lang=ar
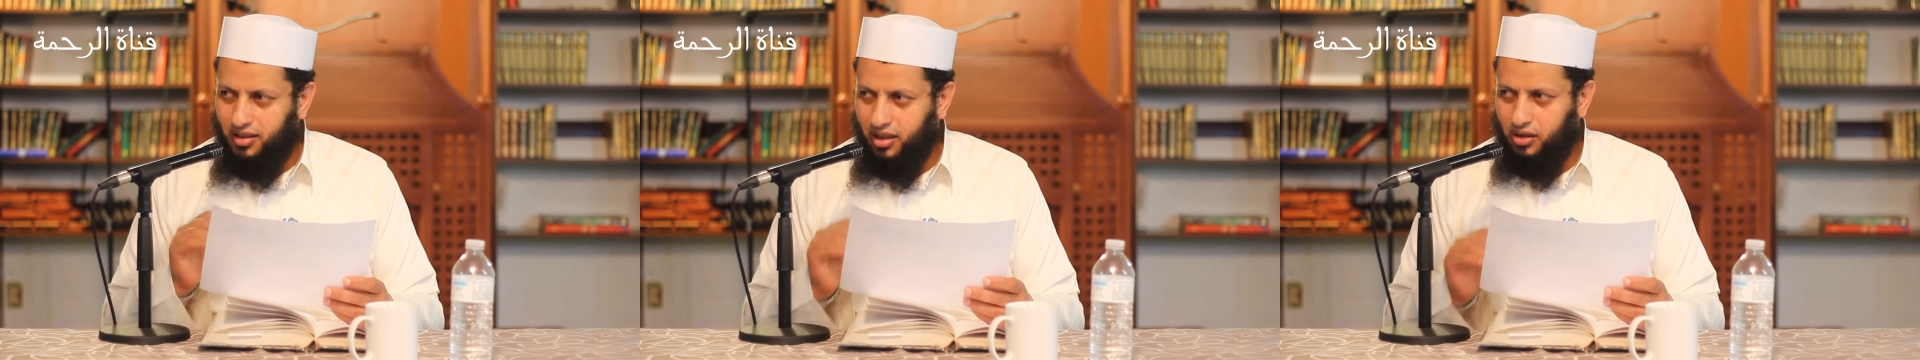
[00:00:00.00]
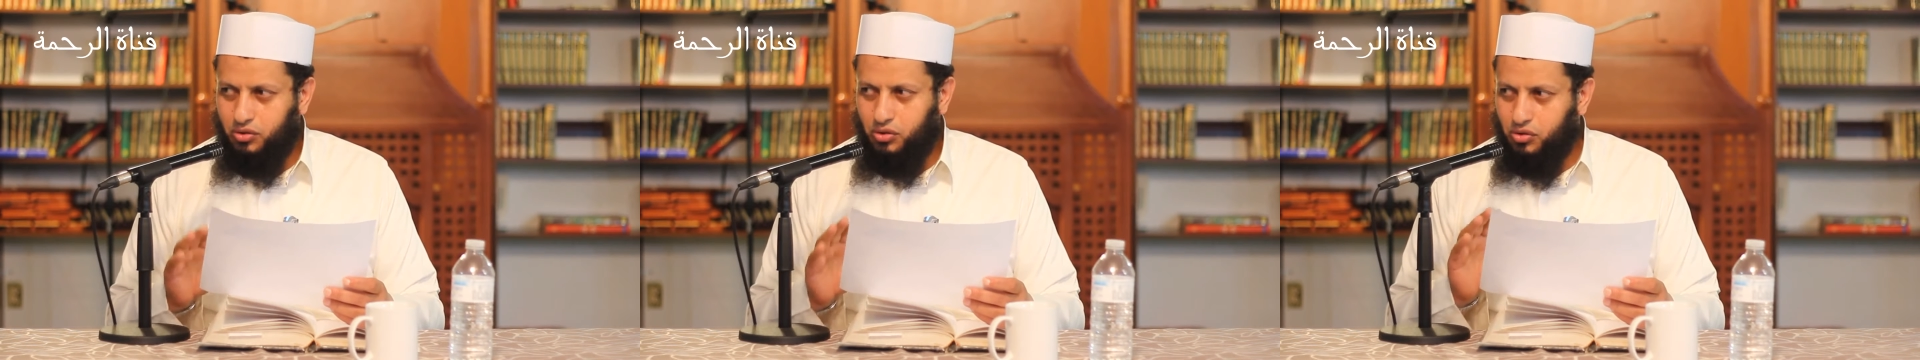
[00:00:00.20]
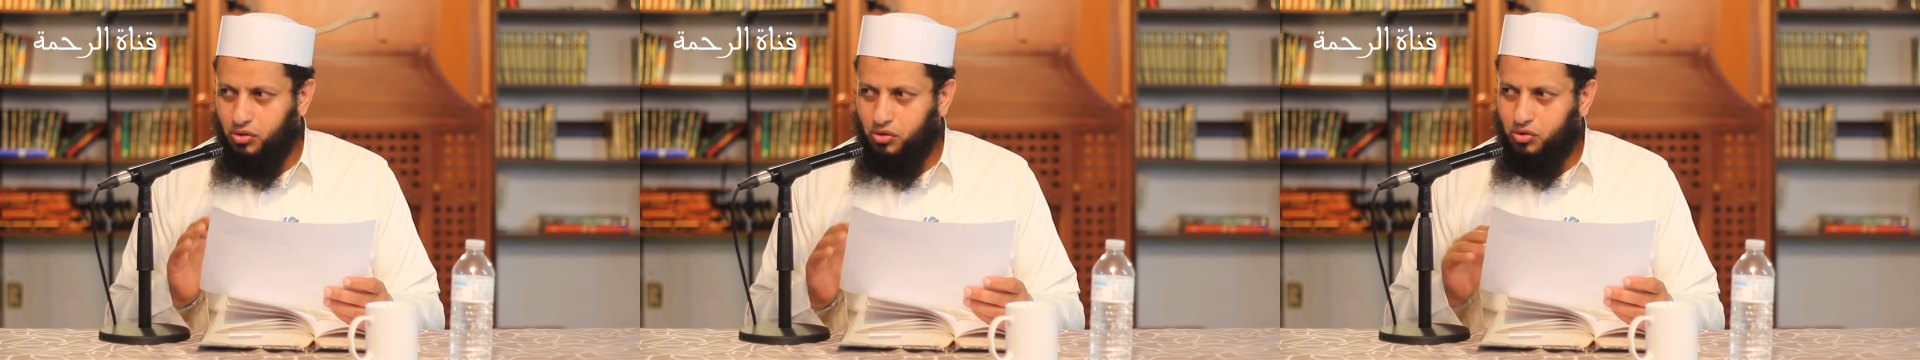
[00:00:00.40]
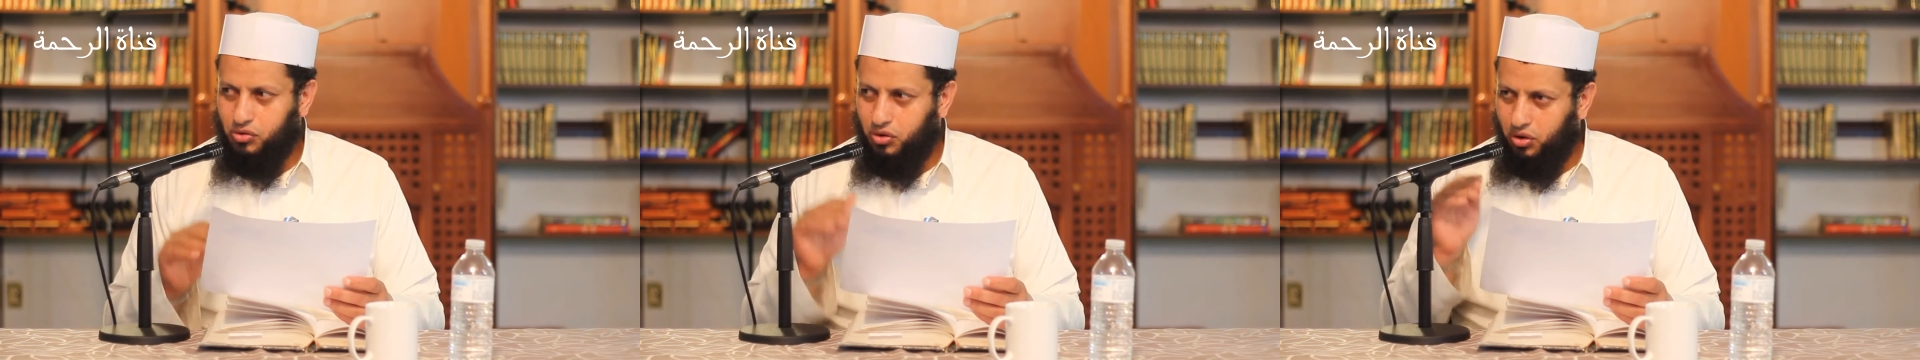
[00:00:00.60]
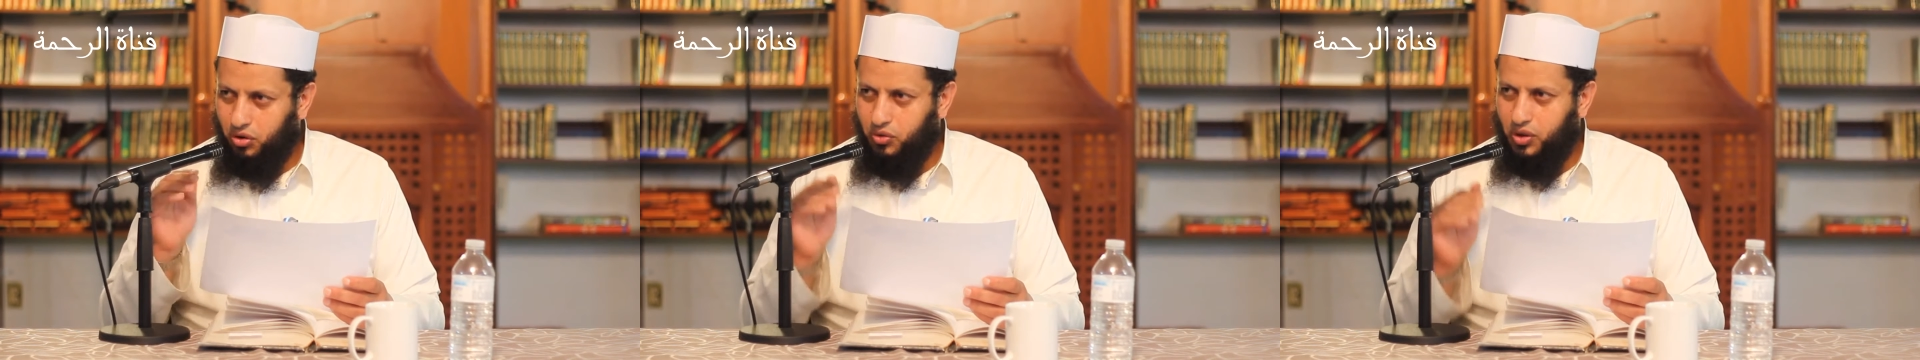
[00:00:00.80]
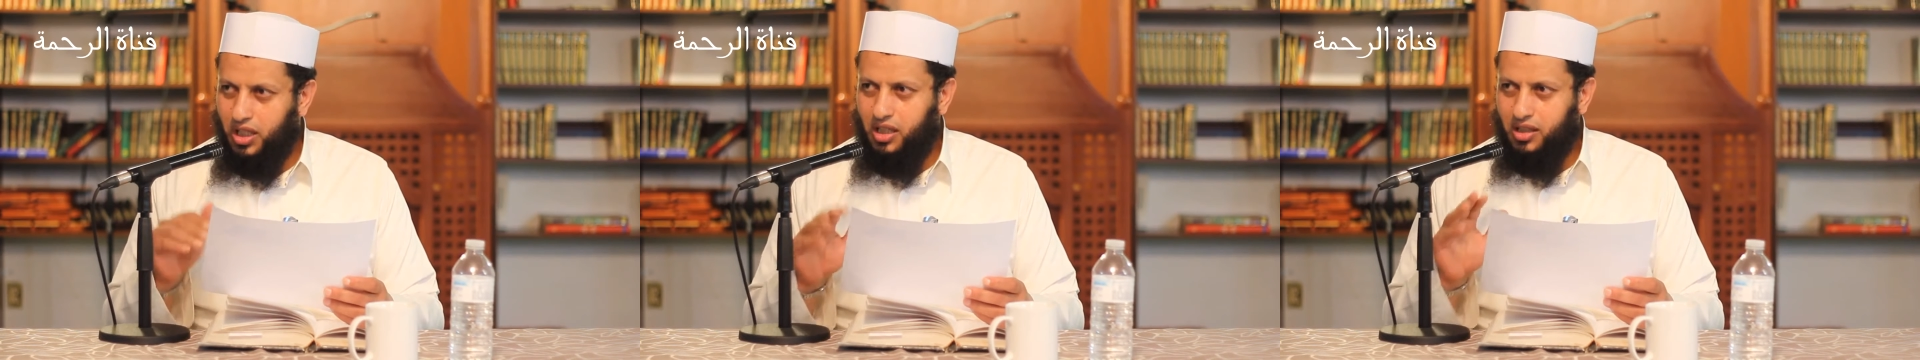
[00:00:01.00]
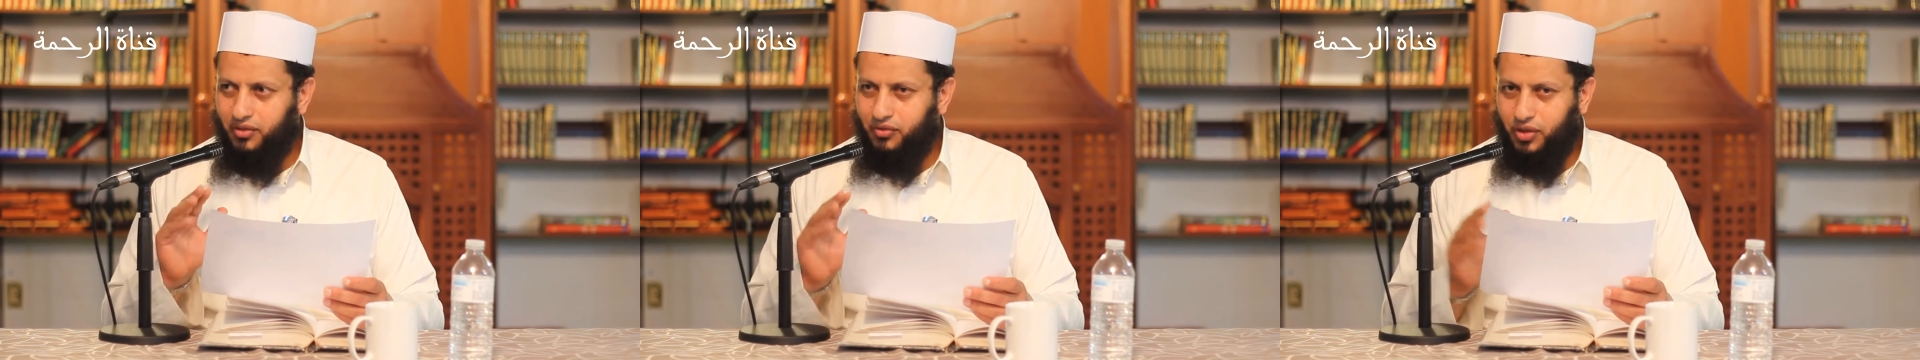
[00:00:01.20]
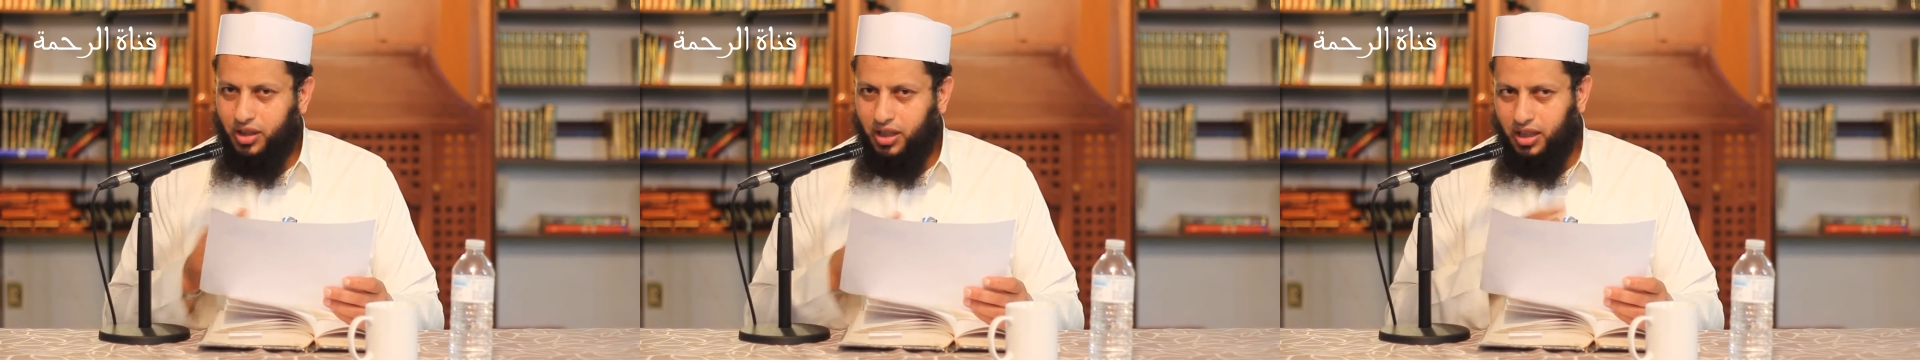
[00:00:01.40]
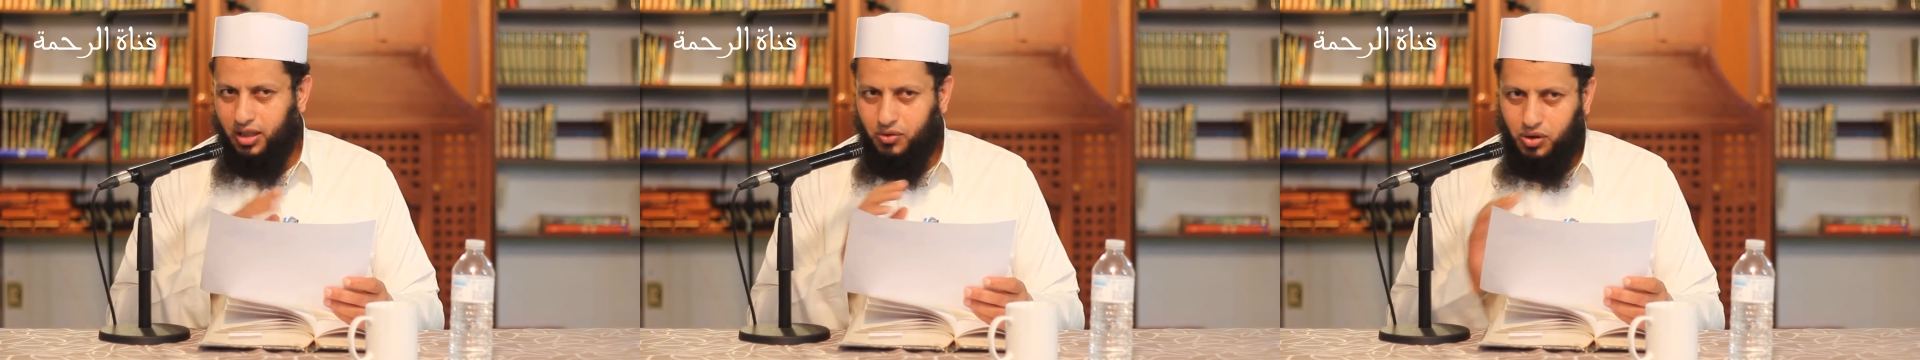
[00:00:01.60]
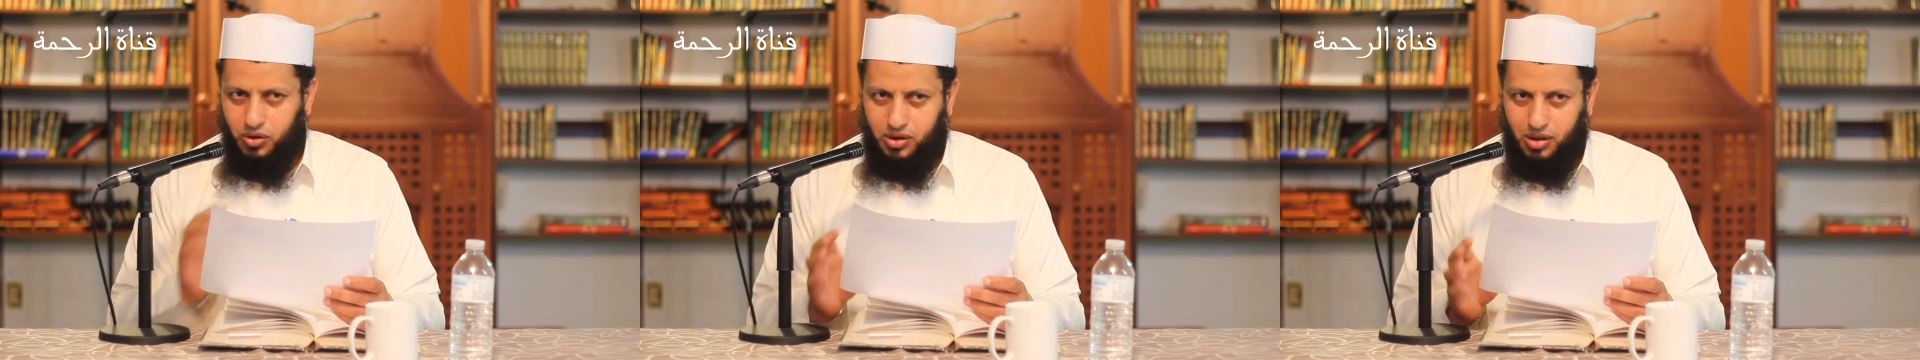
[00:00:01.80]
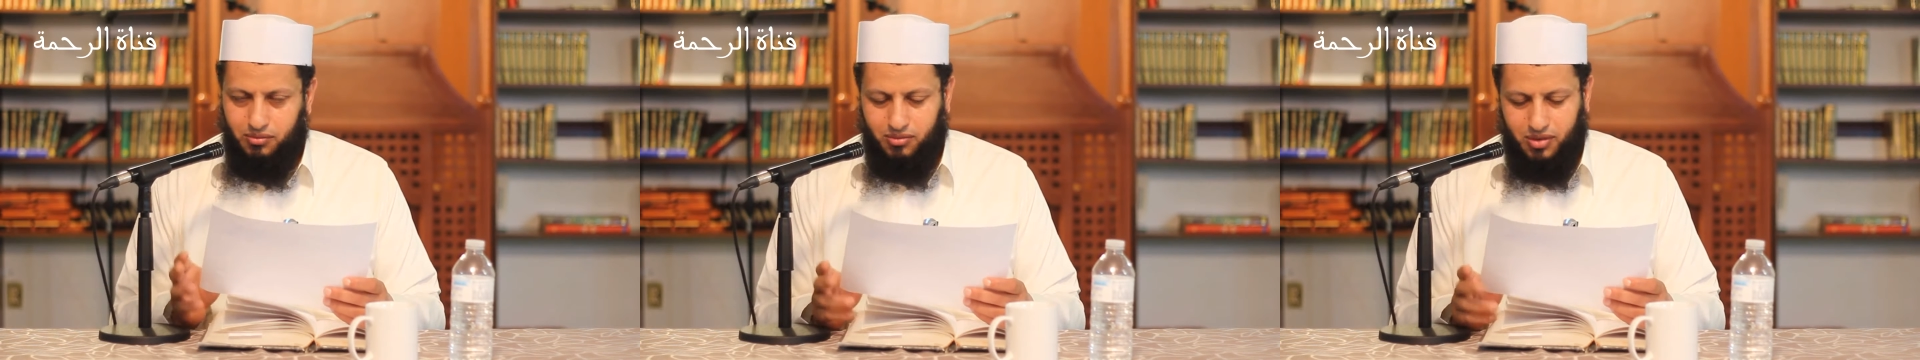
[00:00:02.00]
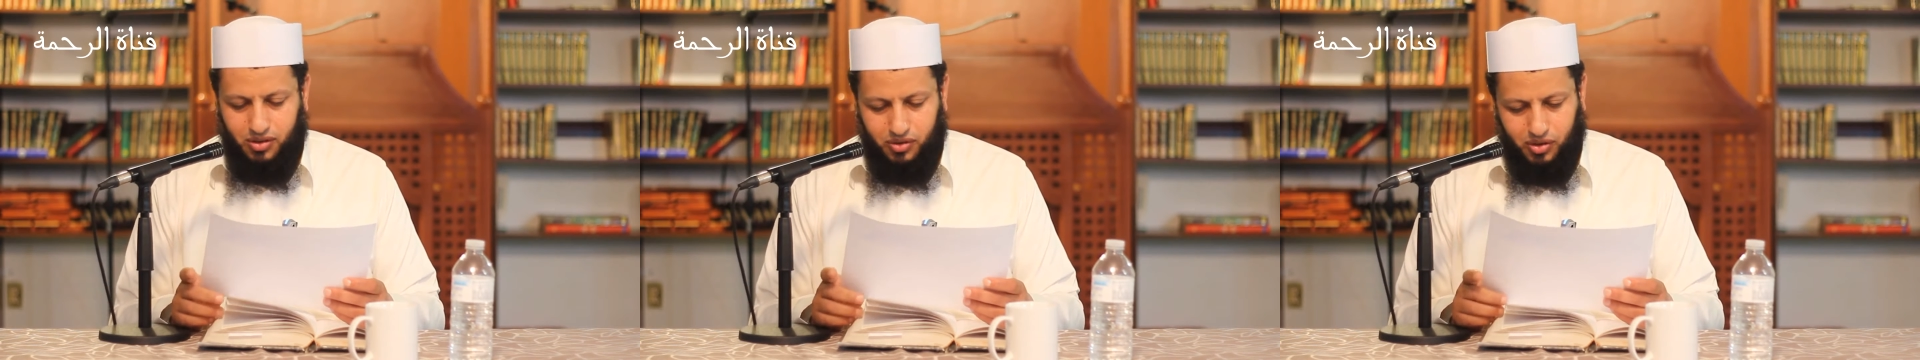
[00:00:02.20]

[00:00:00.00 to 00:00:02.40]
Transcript: يترك الركوع ويقف إيه ويتم